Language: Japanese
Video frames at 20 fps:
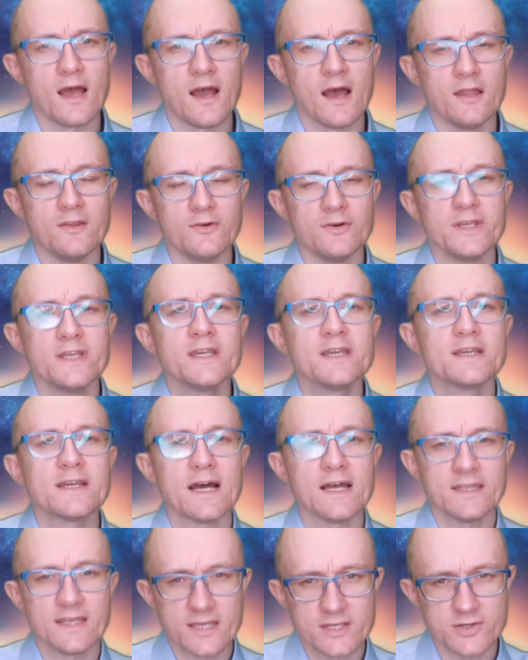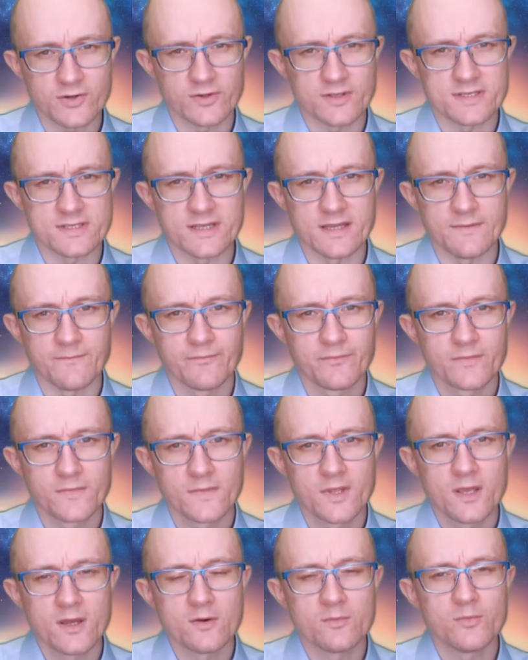あの、インカーネーションですね。
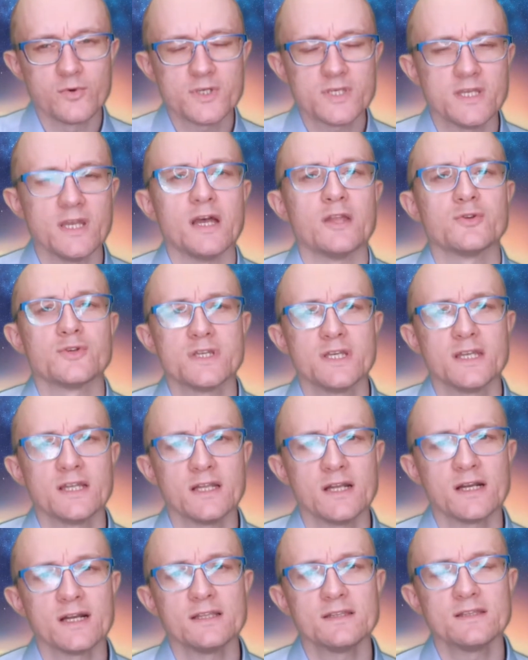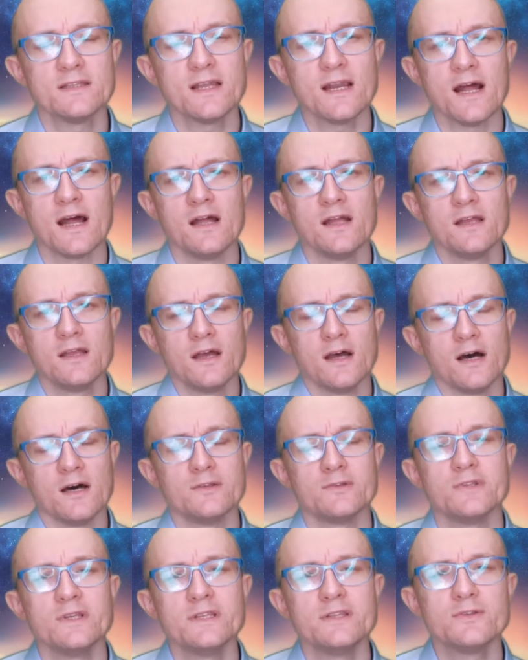もしあの知らなかったら、
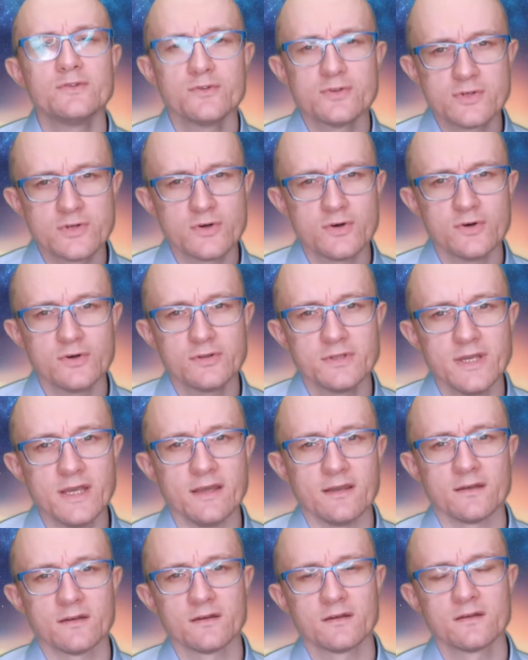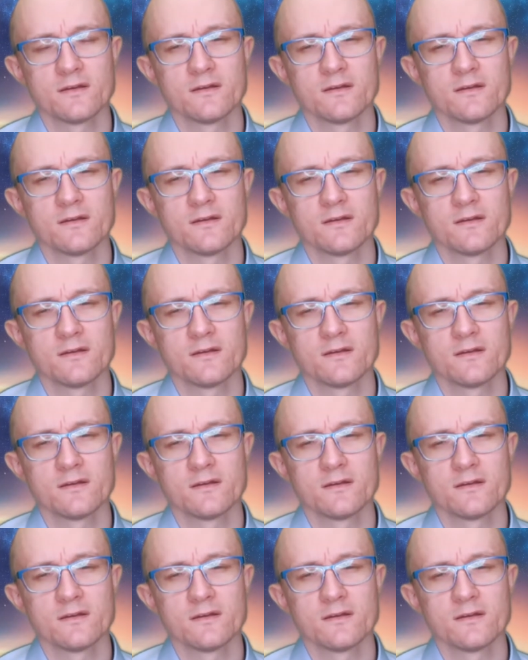あのネット上で、